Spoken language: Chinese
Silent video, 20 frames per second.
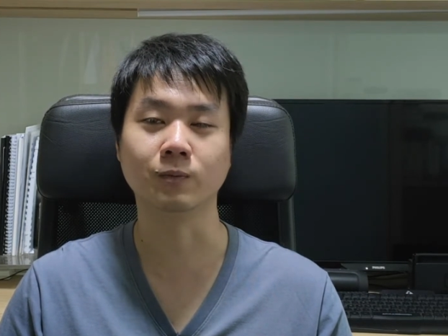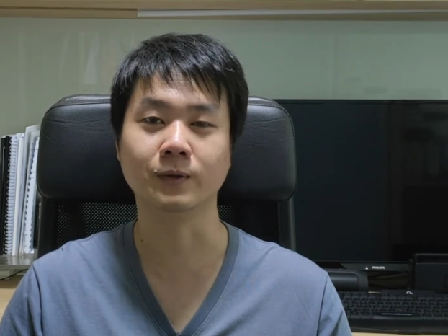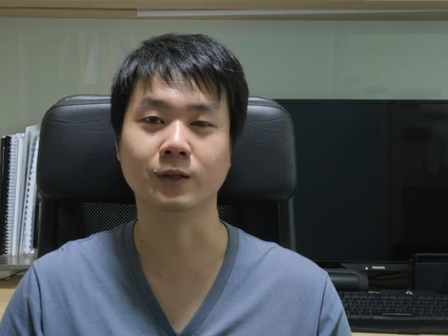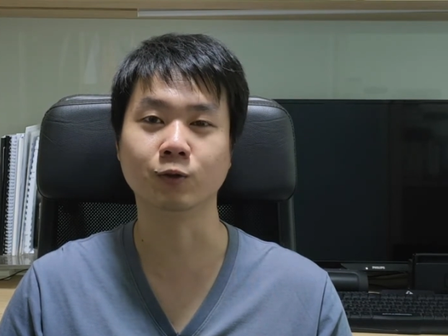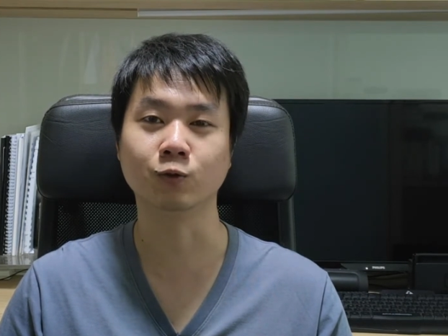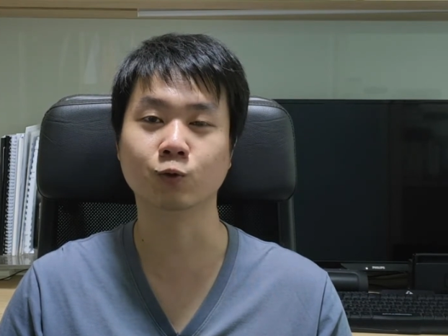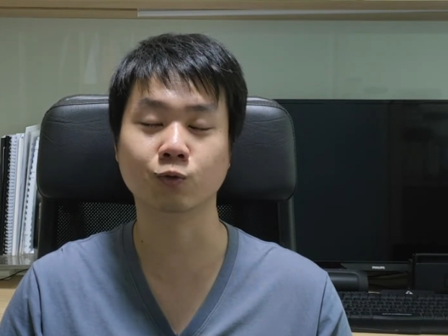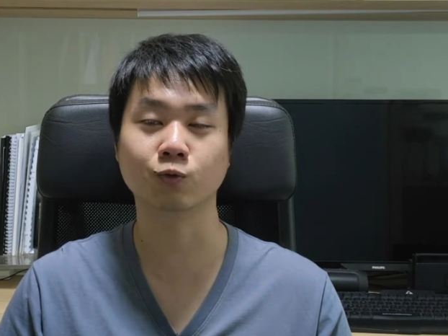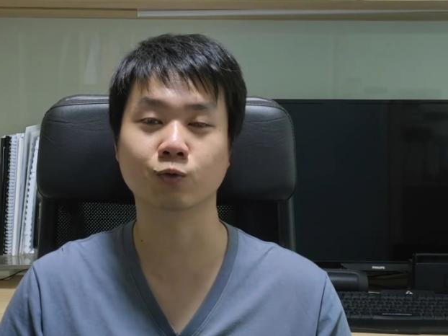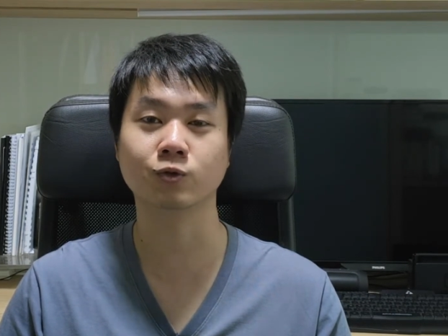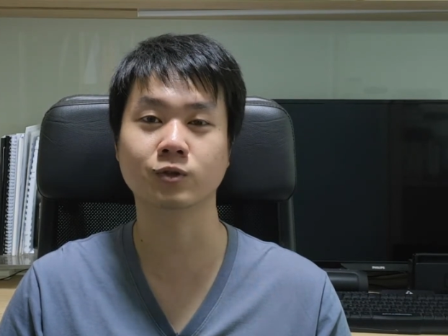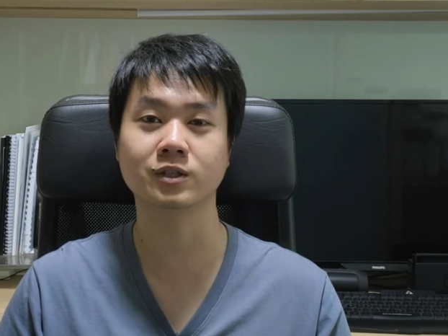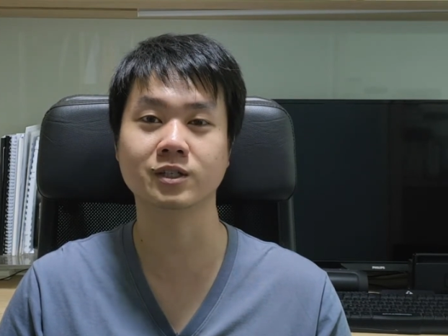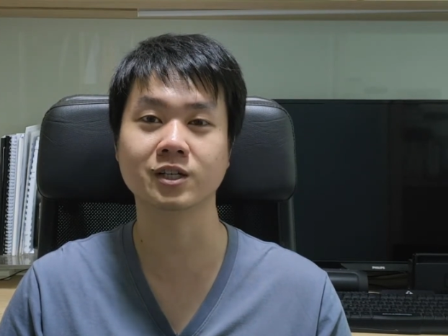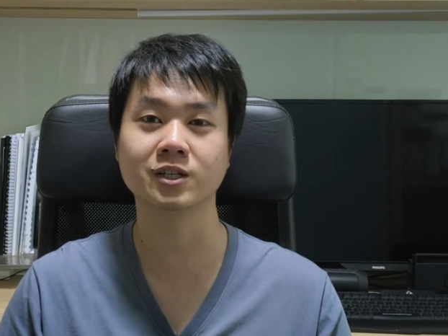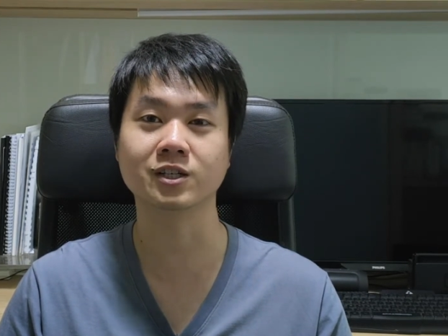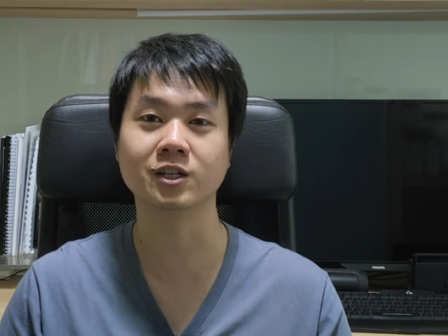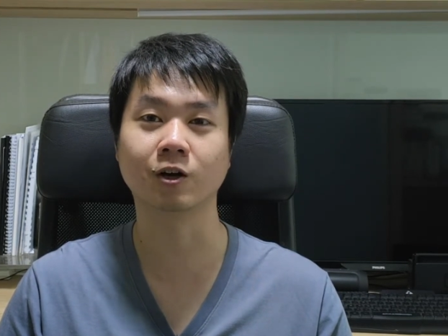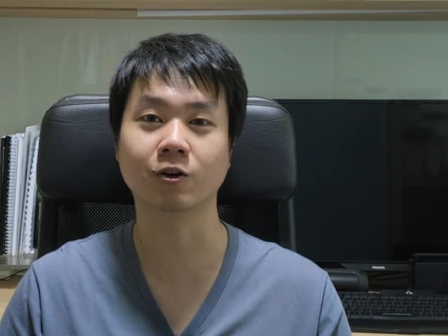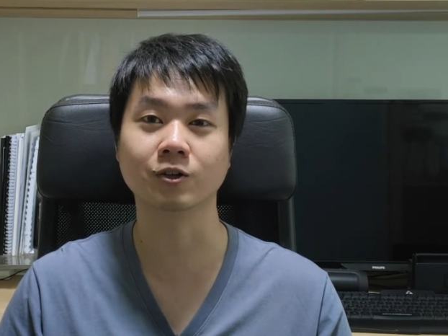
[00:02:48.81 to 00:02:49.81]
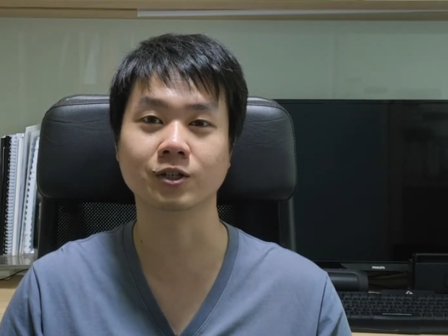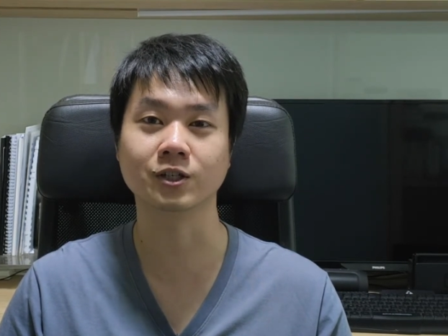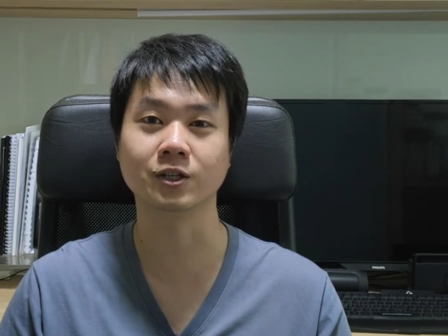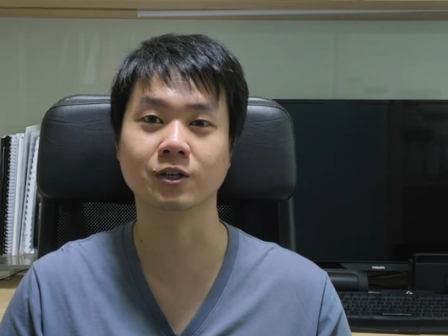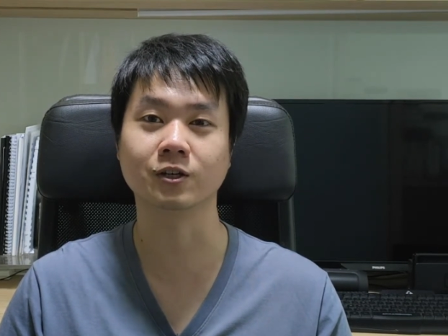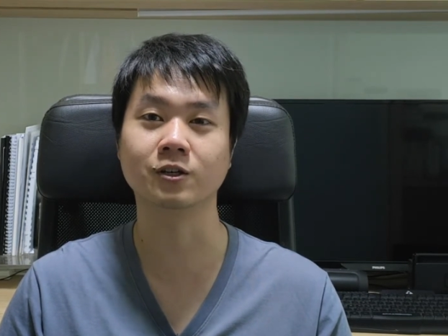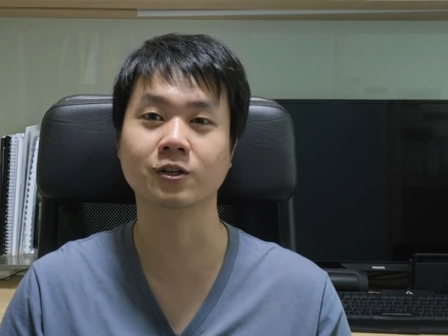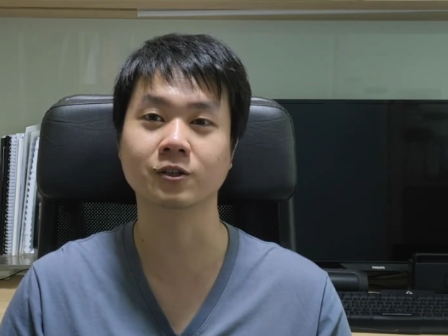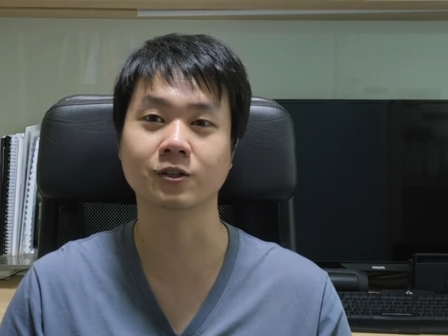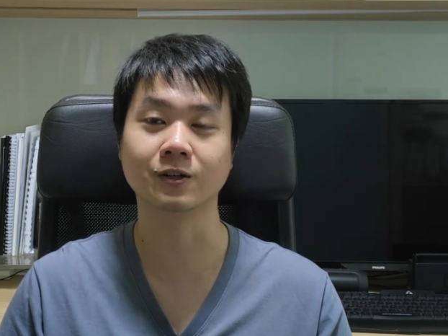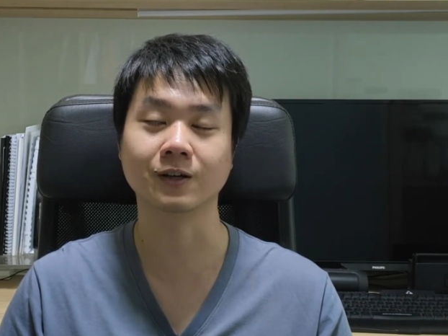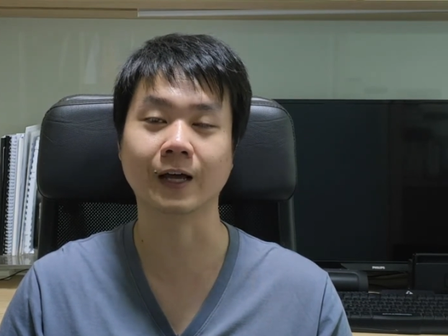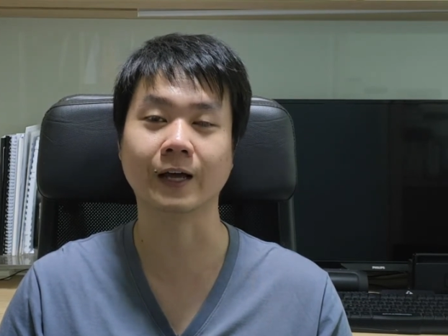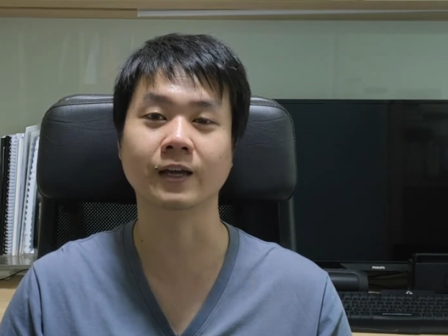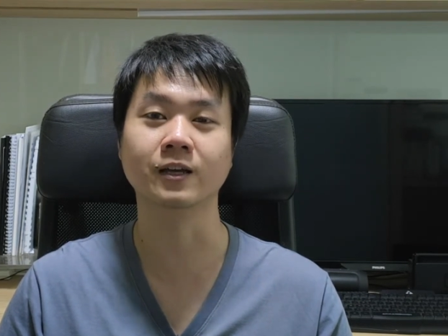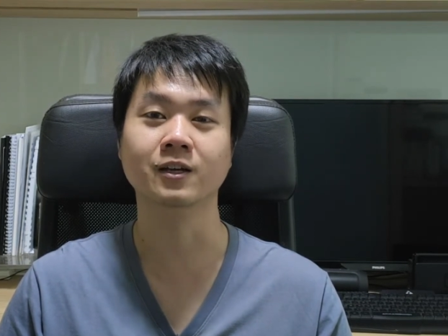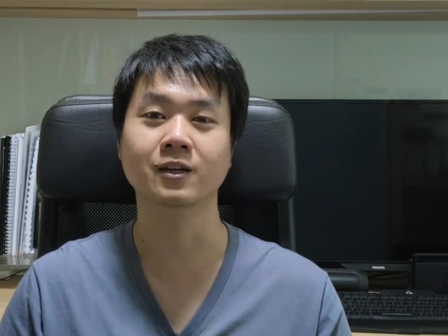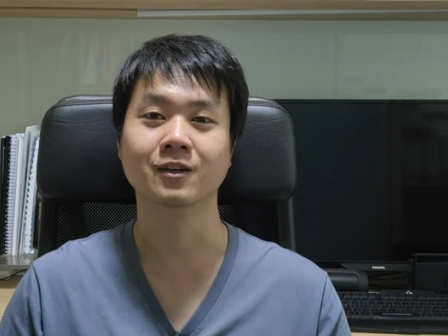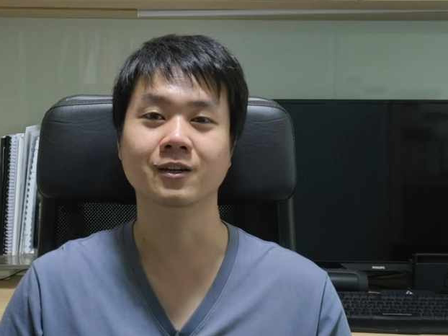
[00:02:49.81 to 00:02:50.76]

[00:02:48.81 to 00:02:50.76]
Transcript: 们多多介绍一些客人来，